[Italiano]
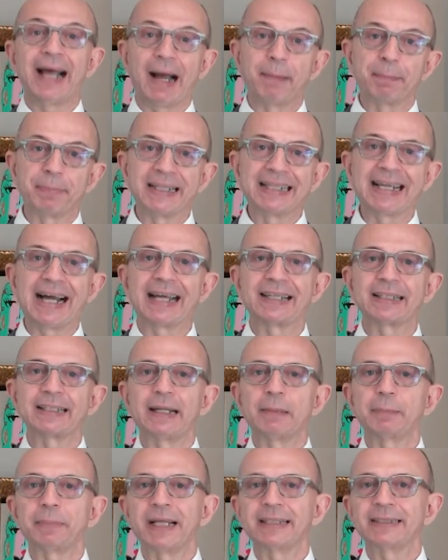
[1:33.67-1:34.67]
applicare
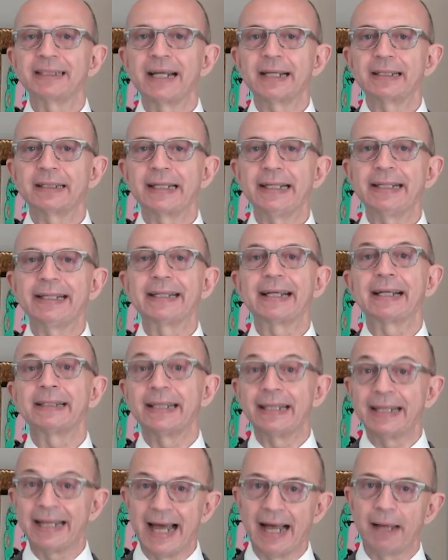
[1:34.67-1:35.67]
nella pratica clinica
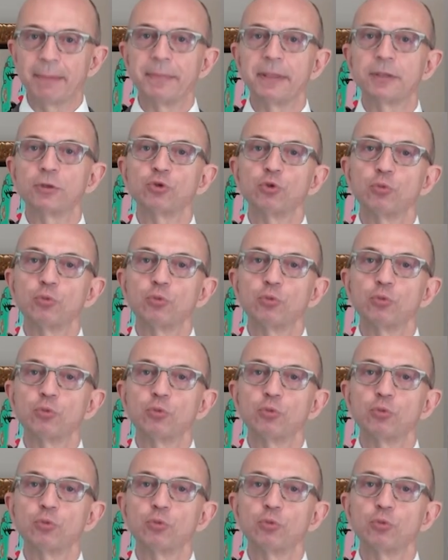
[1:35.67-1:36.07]
nell'ambito